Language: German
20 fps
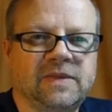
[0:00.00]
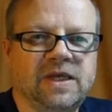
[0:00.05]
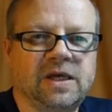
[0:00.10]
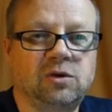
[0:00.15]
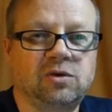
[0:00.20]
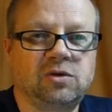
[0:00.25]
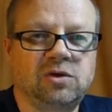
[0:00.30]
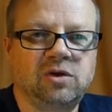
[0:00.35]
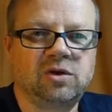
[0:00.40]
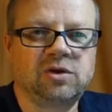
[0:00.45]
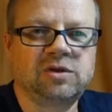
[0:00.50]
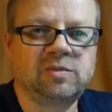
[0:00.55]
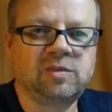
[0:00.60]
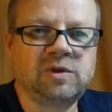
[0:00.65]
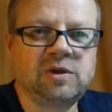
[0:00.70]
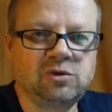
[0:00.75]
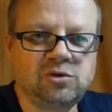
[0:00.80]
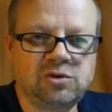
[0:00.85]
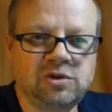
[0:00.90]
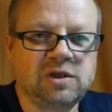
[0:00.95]
Und da ist
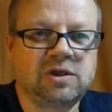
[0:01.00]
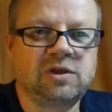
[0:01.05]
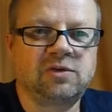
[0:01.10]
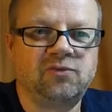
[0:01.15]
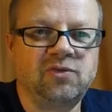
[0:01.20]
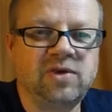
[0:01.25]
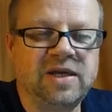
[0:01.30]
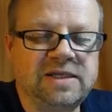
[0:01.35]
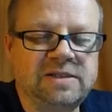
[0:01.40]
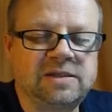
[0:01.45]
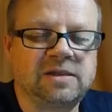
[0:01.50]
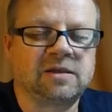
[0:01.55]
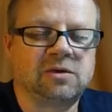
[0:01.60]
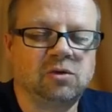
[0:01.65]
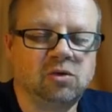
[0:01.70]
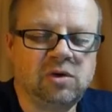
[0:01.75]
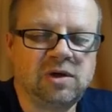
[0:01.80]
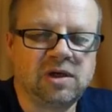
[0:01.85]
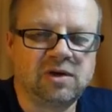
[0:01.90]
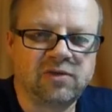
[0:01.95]
immer lustig, wie heißt ein
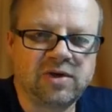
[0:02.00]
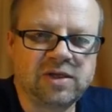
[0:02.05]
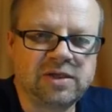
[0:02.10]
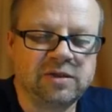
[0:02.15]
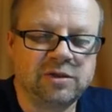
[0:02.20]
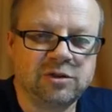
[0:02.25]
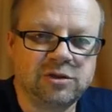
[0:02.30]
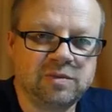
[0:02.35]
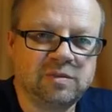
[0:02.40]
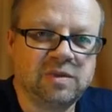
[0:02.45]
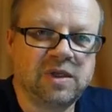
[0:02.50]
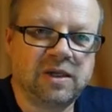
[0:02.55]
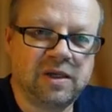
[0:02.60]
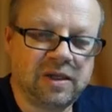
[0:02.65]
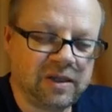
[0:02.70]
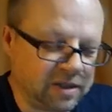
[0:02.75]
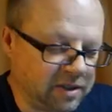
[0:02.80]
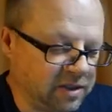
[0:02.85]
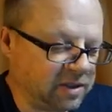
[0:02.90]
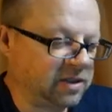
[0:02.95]
Kugel auf Englisch?
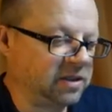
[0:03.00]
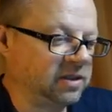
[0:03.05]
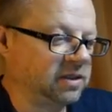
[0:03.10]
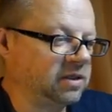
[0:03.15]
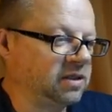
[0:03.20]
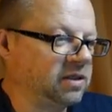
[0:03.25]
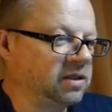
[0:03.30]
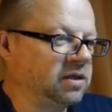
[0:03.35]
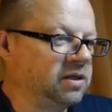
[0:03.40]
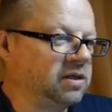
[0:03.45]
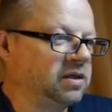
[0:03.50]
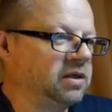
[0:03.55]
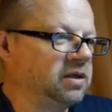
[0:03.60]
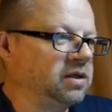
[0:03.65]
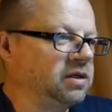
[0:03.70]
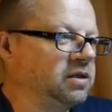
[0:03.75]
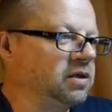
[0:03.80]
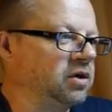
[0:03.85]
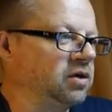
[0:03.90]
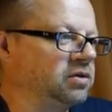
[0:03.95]

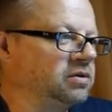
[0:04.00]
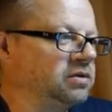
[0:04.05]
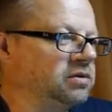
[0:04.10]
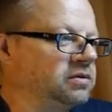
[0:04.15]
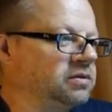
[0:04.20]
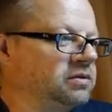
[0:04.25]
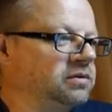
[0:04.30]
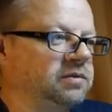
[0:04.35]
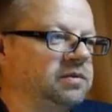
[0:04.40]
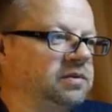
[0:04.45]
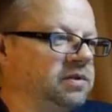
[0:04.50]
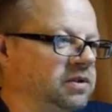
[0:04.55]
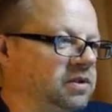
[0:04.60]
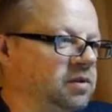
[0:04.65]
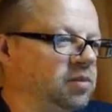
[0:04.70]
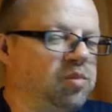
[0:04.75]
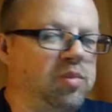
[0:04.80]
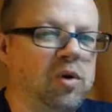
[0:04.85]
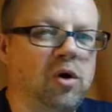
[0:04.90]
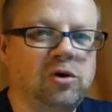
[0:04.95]
Ja,
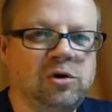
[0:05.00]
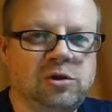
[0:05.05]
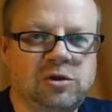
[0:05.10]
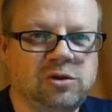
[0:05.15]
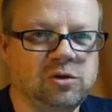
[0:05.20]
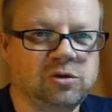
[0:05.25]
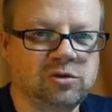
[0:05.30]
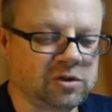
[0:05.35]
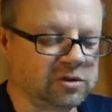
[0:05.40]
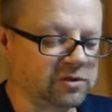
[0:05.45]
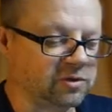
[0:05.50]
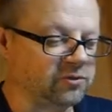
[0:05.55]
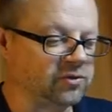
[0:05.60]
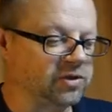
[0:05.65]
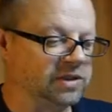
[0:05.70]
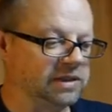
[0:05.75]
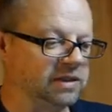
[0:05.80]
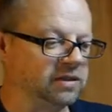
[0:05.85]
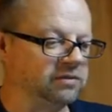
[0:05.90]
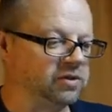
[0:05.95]
Ball sagen dann noch
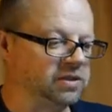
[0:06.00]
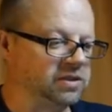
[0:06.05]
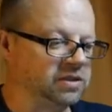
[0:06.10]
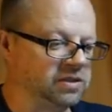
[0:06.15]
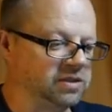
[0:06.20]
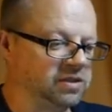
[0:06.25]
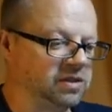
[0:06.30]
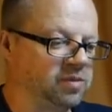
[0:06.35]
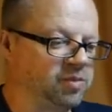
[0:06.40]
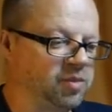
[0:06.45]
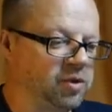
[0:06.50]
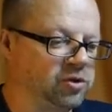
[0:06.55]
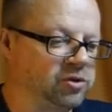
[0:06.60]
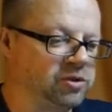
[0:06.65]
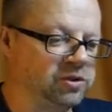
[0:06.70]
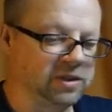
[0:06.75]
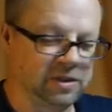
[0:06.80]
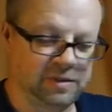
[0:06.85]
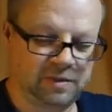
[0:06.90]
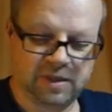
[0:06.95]
viele, aber das ist ja der
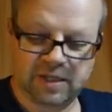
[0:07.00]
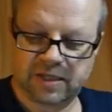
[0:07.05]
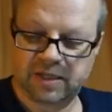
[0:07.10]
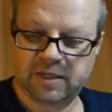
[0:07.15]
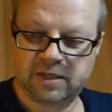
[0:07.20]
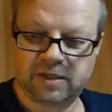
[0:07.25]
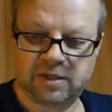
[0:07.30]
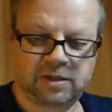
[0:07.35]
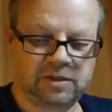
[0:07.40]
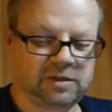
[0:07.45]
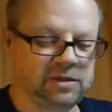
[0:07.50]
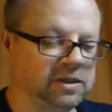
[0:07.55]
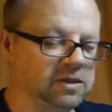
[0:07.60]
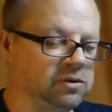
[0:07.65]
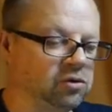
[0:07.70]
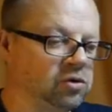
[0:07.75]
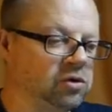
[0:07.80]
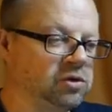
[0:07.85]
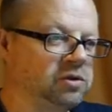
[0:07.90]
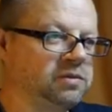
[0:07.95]
Ball. Gell? Die
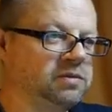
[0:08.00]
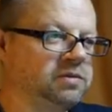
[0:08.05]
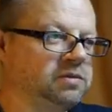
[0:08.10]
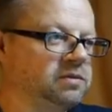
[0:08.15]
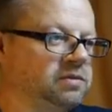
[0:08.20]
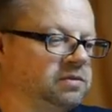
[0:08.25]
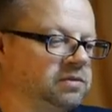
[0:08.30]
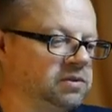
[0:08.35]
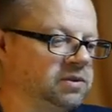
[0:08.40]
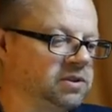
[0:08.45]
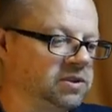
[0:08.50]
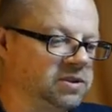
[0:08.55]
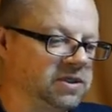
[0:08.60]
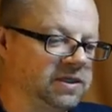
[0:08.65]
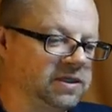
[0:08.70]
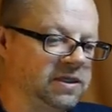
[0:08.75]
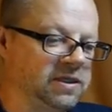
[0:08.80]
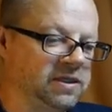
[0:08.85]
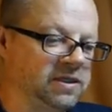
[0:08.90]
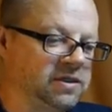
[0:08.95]
Kugel ist
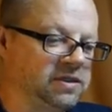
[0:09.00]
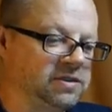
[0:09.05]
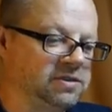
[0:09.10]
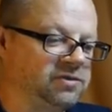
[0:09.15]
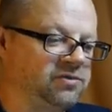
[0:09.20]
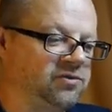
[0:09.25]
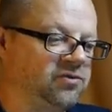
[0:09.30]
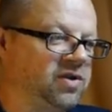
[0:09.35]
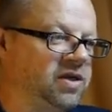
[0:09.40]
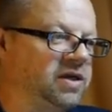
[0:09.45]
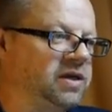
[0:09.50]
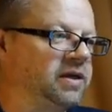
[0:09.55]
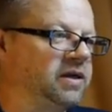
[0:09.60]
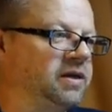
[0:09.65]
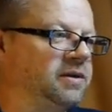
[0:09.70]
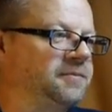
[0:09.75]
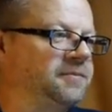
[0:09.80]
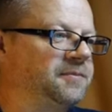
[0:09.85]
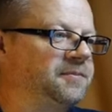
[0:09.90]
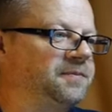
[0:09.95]
eine
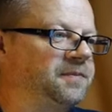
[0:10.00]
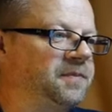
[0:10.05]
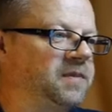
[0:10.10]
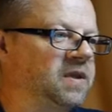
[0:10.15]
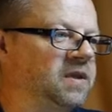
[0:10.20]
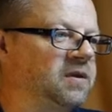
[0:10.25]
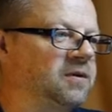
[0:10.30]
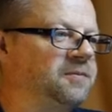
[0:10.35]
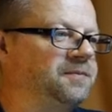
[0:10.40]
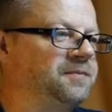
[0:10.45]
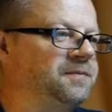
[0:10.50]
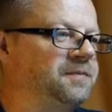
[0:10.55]
Sphäre. Gell?